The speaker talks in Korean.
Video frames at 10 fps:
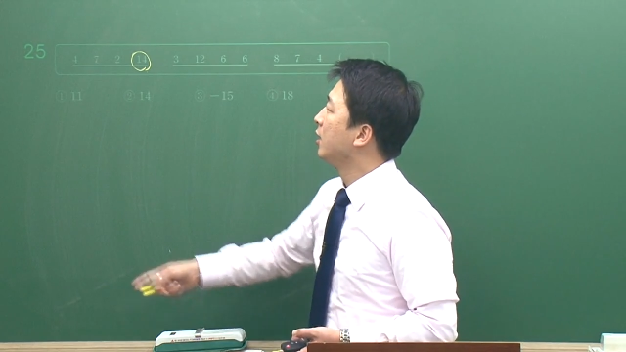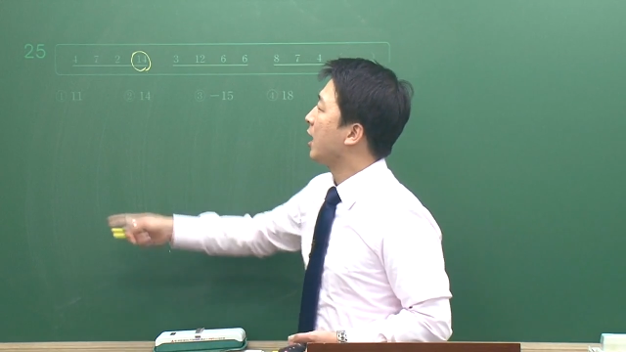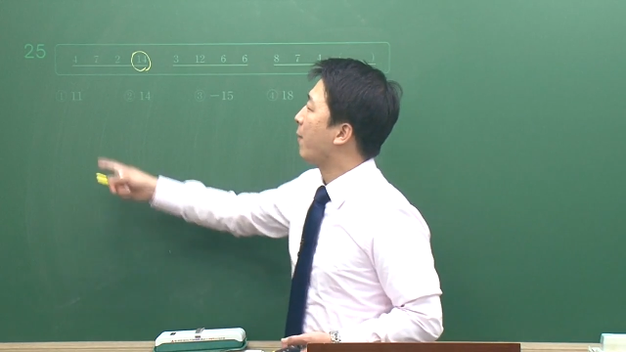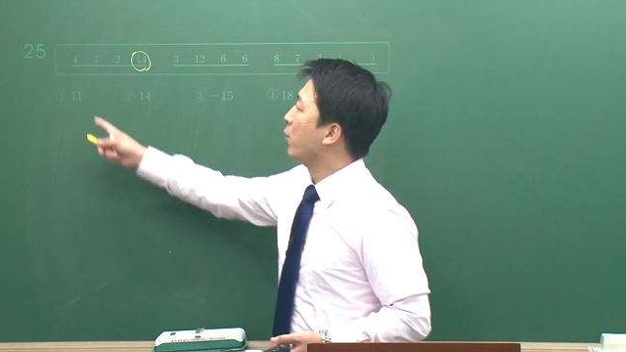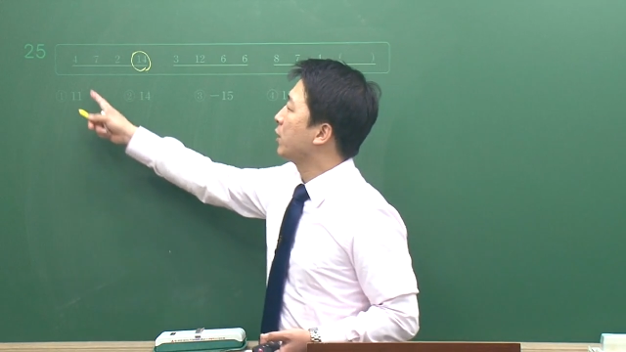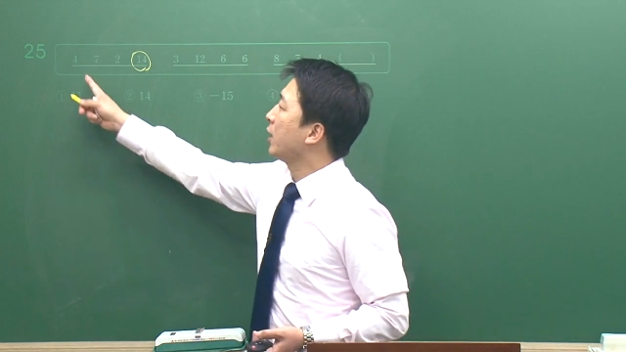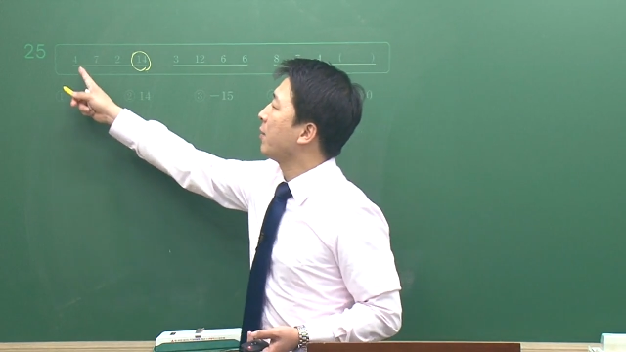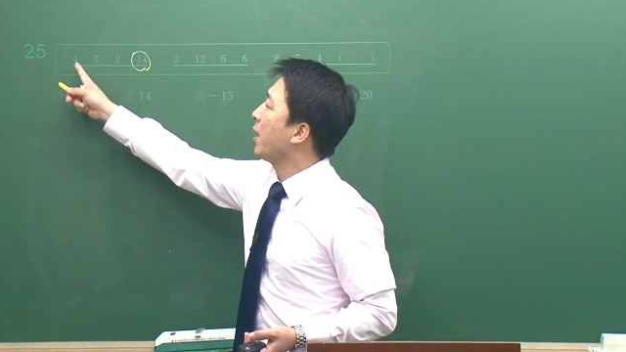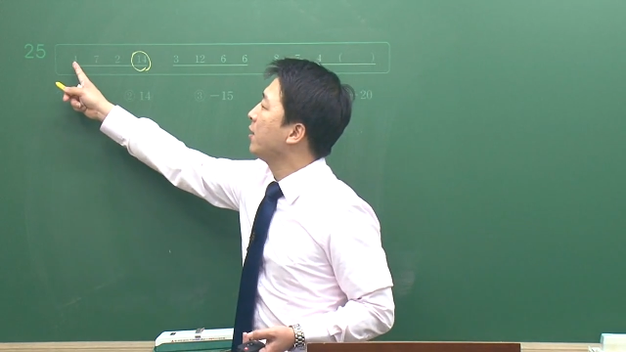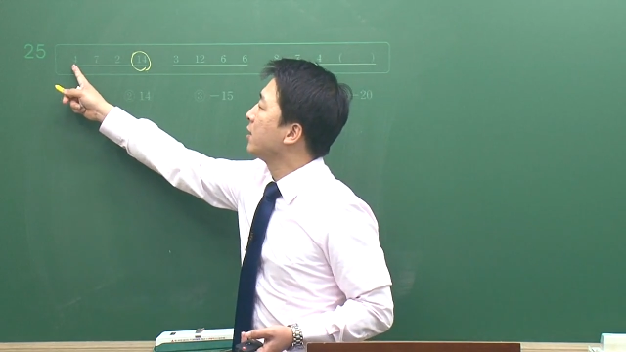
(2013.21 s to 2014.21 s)
자, 보시게
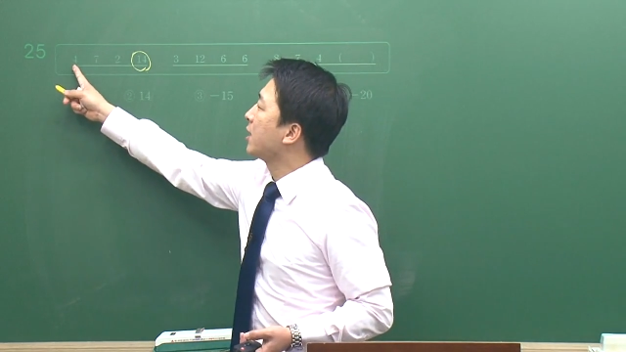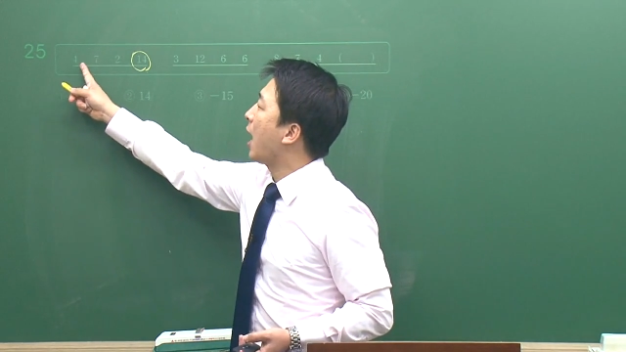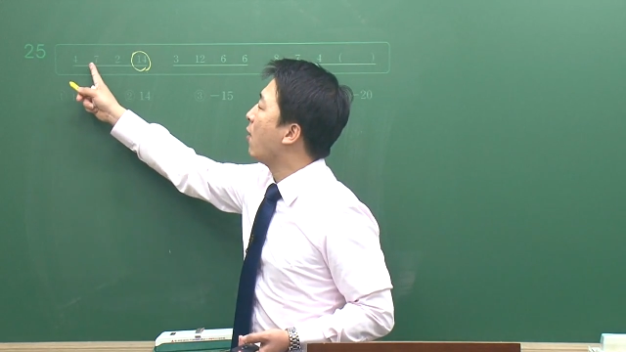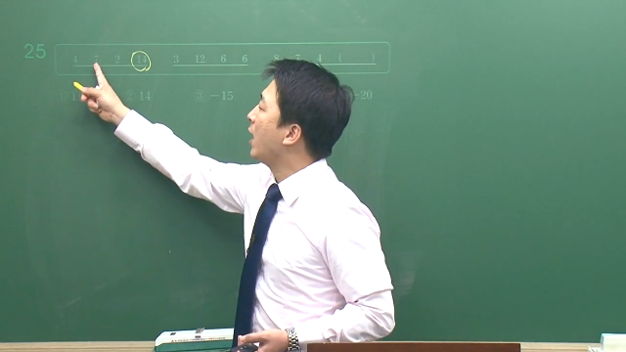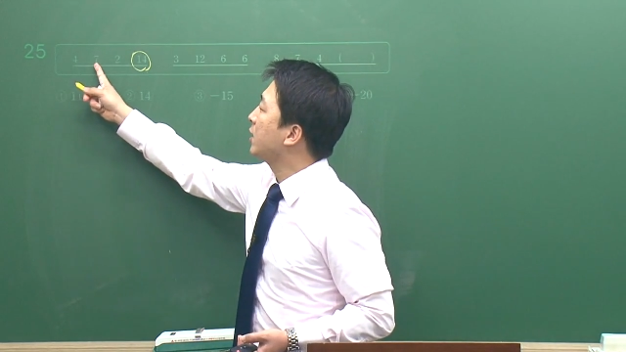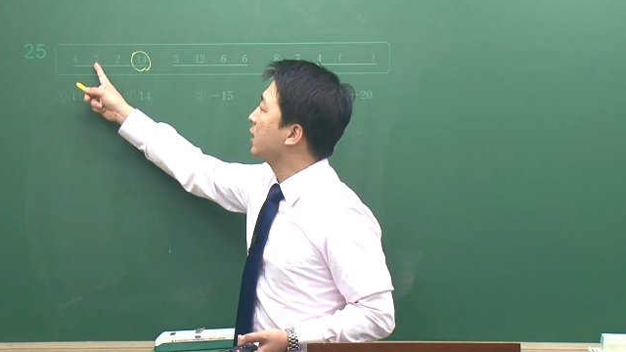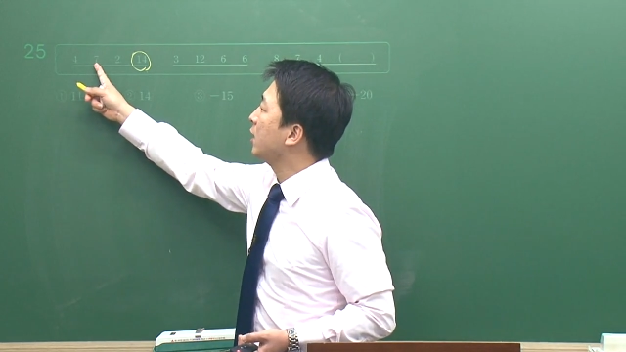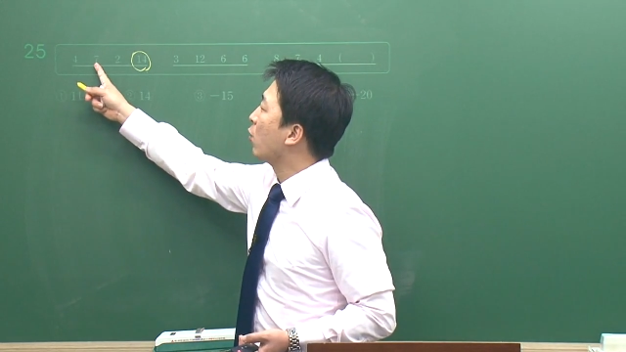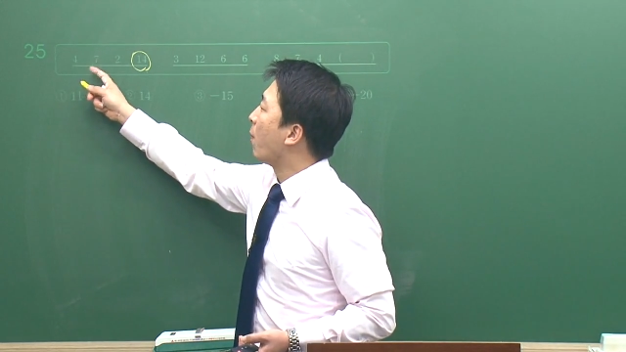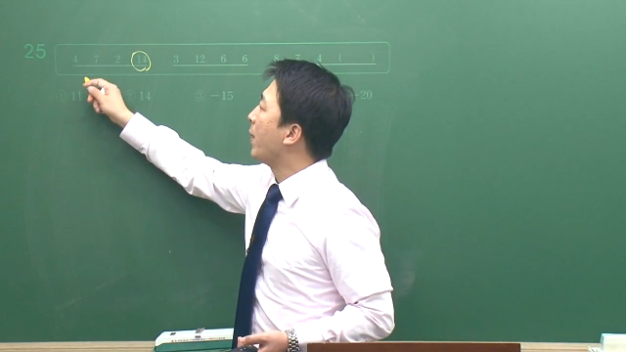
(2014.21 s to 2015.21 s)
되면 4와
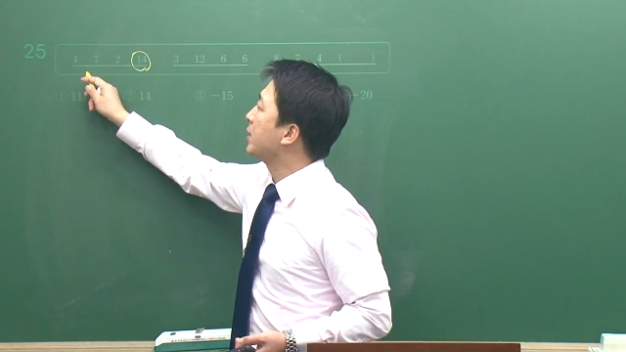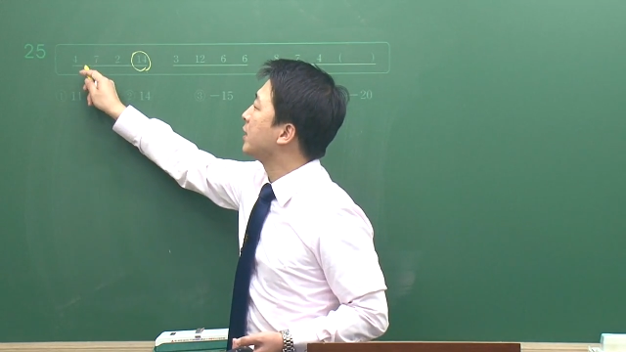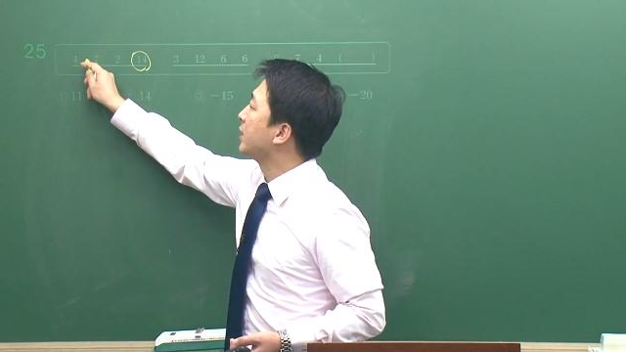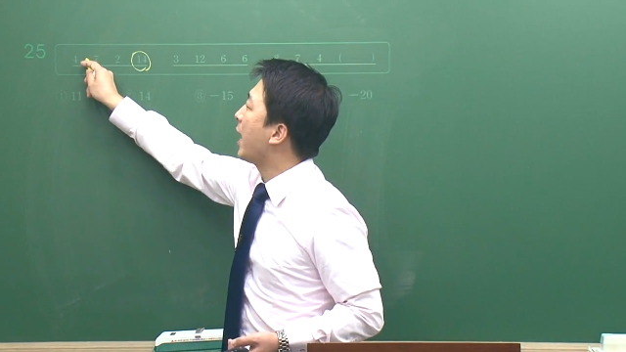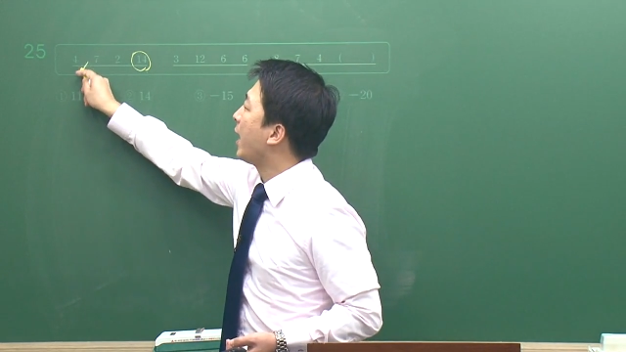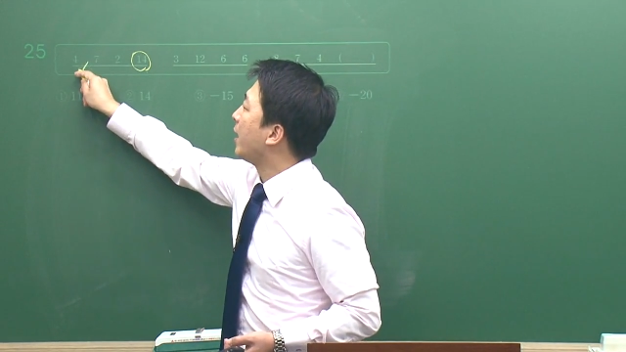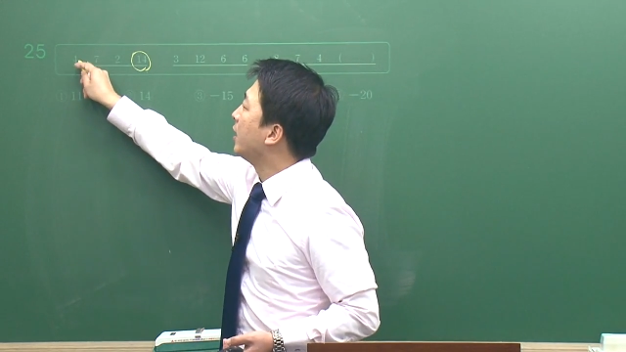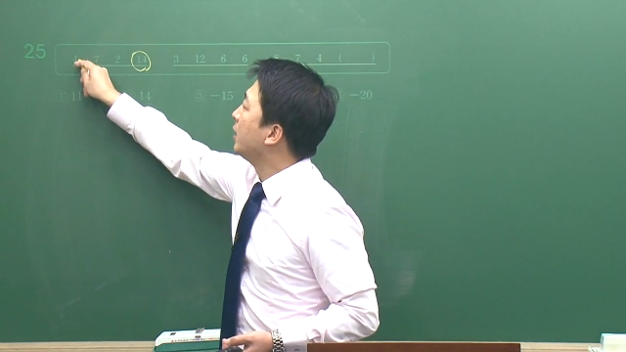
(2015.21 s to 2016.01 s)
7을 곱했을 때